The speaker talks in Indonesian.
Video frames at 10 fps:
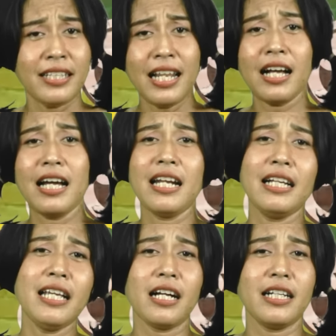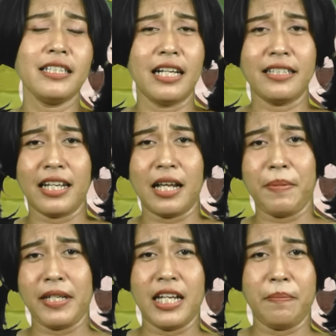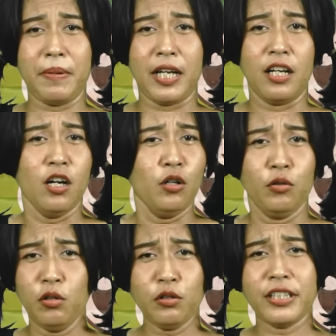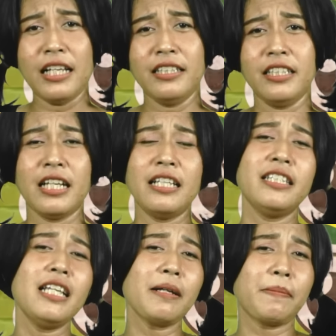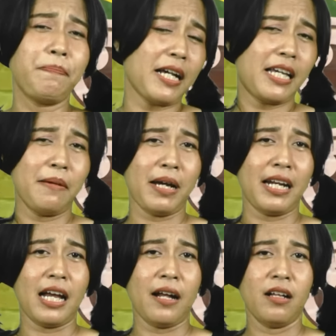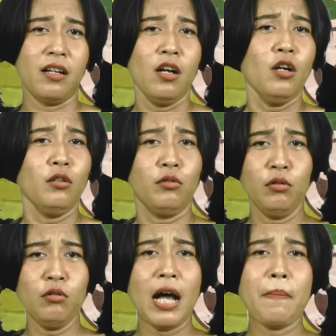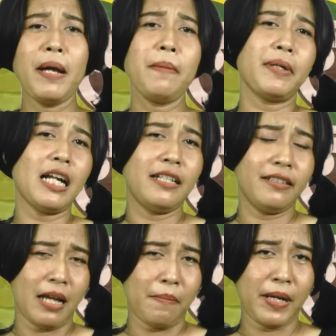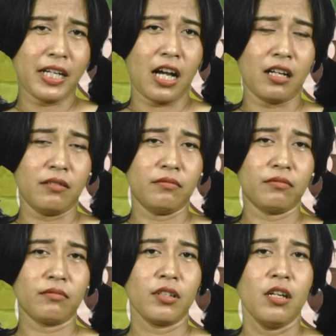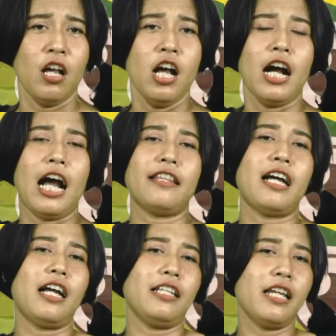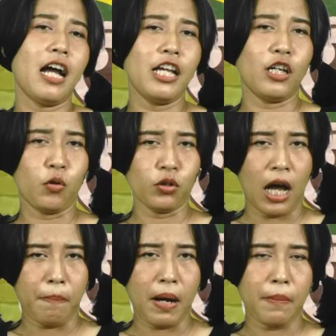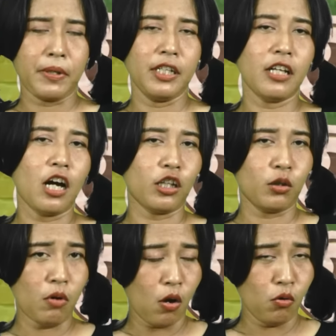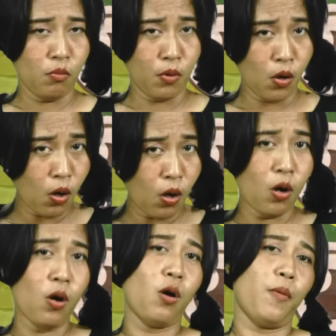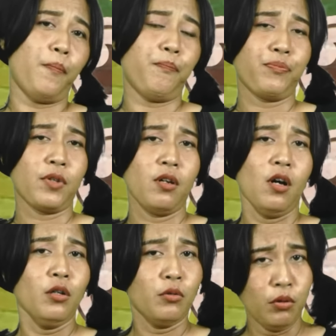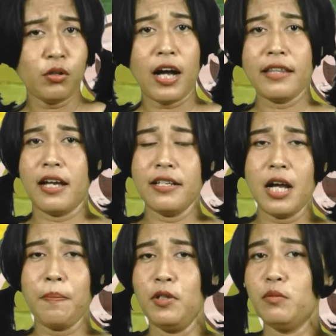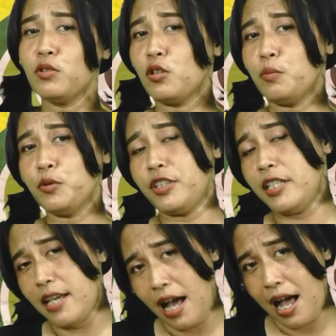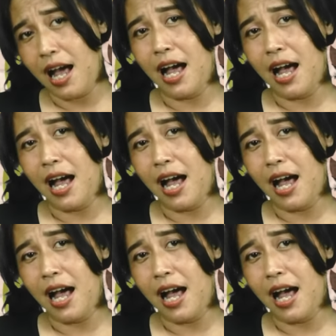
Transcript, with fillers: Silahkan nanya ke jajaran PDIP. Dulu janji-janjinya bagaimana? Dulu apa yang pernah disampaikan? Katanya ikut apa perintah ketua umum. Dulu katanya belum cukup usia.